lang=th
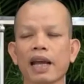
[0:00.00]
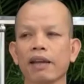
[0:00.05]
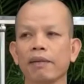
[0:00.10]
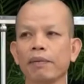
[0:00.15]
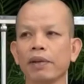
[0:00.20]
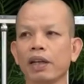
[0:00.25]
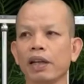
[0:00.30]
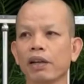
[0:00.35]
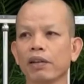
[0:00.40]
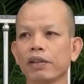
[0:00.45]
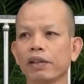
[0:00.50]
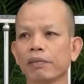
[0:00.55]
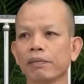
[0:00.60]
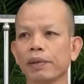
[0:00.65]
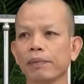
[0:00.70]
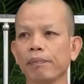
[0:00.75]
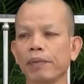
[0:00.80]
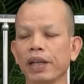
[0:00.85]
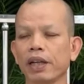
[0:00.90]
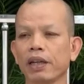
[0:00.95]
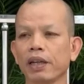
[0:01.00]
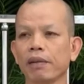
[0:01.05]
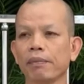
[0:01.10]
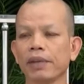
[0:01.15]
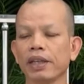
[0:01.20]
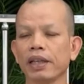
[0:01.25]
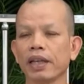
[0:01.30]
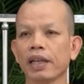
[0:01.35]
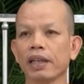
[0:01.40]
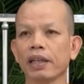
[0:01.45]
ตายไปแล้วจังไปเปลี่ยนได้
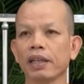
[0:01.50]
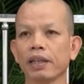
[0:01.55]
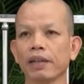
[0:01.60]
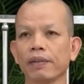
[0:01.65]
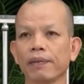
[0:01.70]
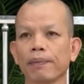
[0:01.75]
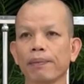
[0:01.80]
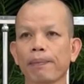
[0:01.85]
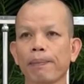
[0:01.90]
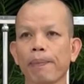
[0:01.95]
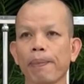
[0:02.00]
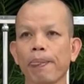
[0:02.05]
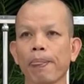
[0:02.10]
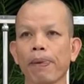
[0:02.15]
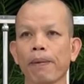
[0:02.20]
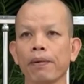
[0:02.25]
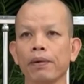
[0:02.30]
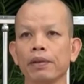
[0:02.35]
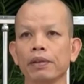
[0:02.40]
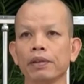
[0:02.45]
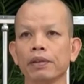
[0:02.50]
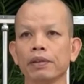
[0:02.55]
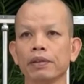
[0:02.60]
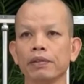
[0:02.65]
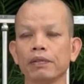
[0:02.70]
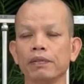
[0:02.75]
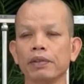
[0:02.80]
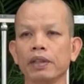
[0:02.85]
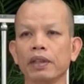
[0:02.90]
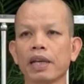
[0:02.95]
ไหมไง
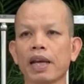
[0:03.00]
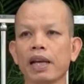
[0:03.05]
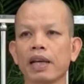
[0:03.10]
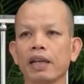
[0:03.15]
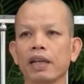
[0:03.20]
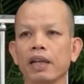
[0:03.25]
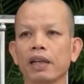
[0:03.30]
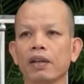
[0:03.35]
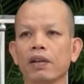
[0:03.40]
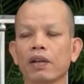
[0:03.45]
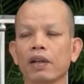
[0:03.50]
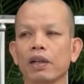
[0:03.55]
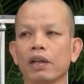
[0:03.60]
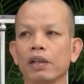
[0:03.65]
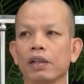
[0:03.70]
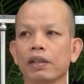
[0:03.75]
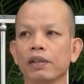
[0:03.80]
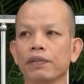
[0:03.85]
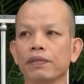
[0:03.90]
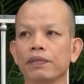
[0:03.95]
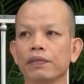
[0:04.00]
วิญญาณเล่ร่อน